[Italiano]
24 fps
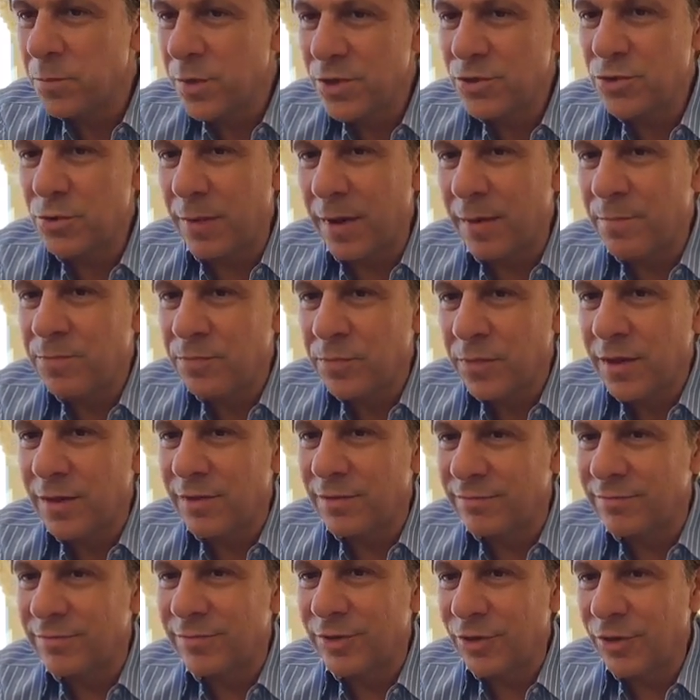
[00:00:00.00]
Insomma,
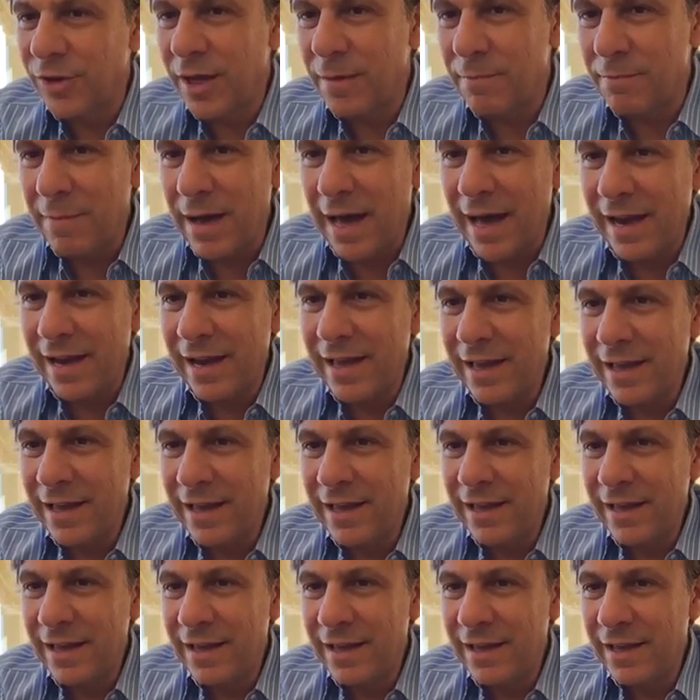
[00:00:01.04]
mm, non è male.
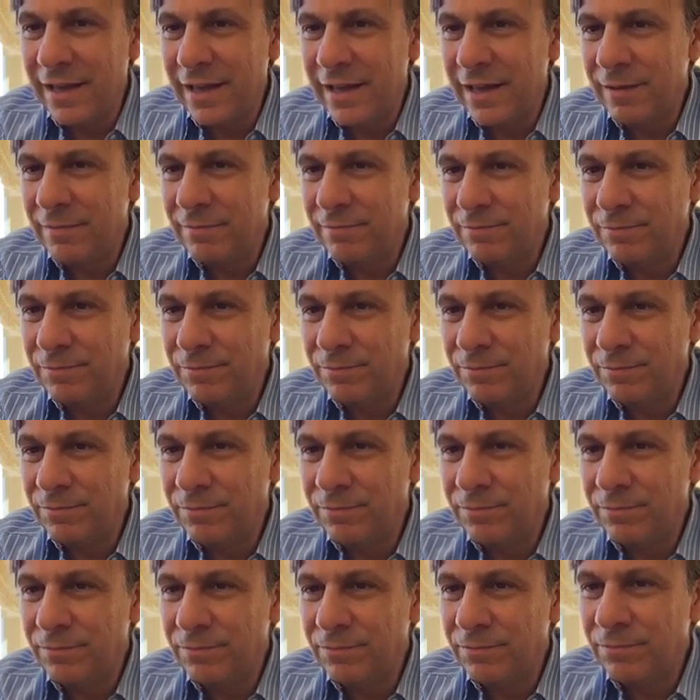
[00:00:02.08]

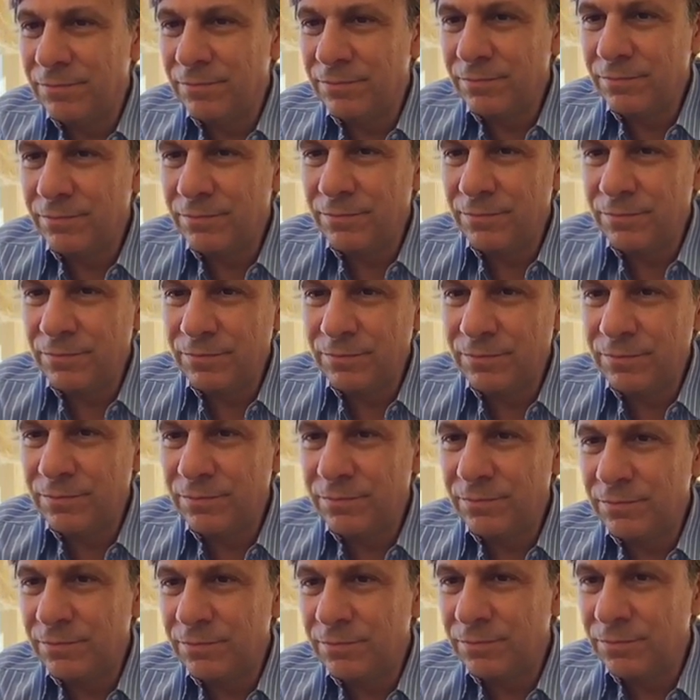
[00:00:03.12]

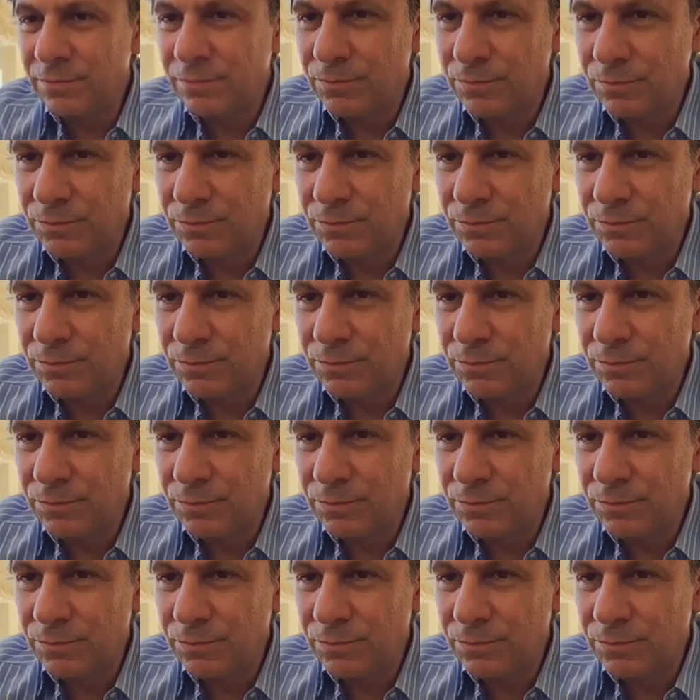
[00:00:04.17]
Ehm...